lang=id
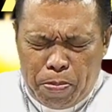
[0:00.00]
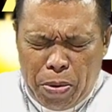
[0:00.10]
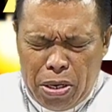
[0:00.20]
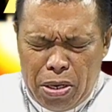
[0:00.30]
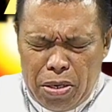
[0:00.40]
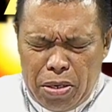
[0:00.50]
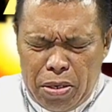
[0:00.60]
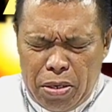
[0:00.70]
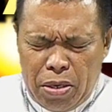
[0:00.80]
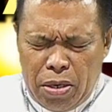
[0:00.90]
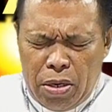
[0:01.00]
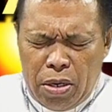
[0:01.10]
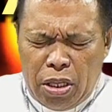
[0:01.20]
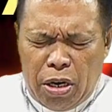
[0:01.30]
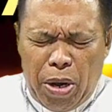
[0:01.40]
Bapa,
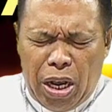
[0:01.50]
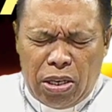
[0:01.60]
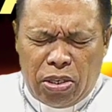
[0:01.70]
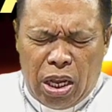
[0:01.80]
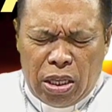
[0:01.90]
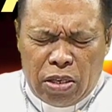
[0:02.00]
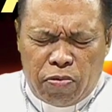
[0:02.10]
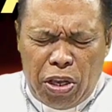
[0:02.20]
terima kasih atas